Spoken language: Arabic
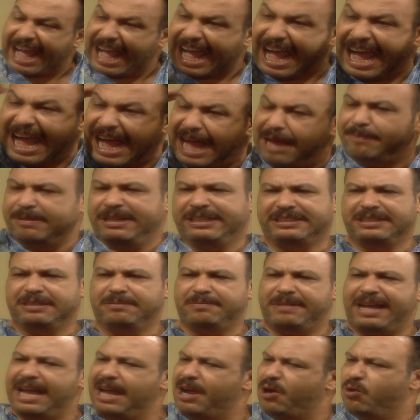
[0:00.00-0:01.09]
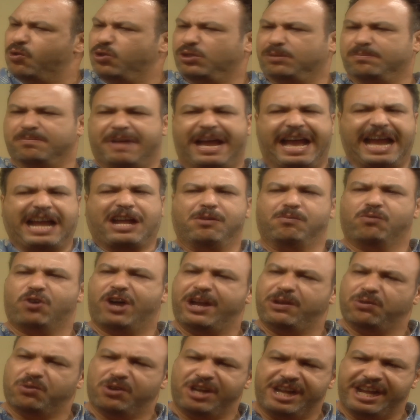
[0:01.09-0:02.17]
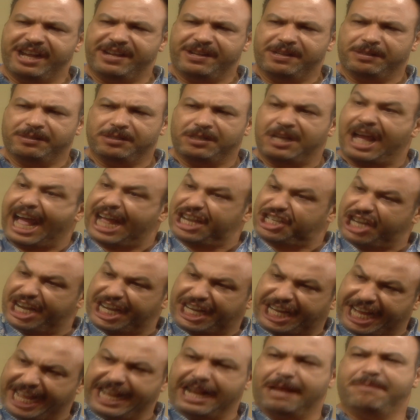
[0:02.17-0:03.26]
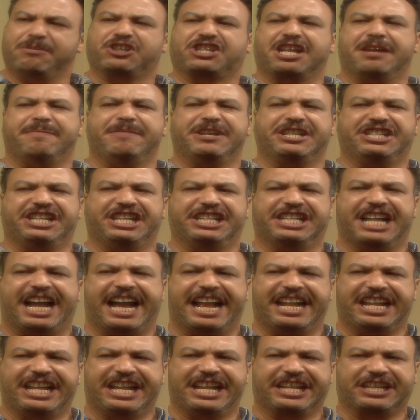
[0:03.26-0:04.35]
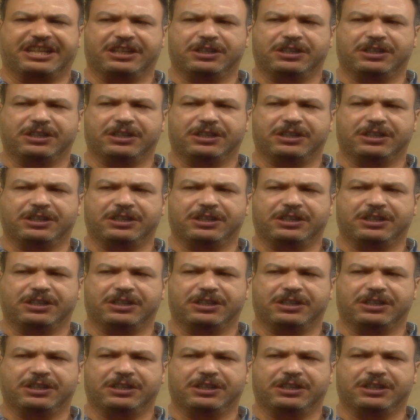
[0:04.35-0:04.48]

عامل دماغ ودماغي مونونه عشان كده مش همد ايدي عليك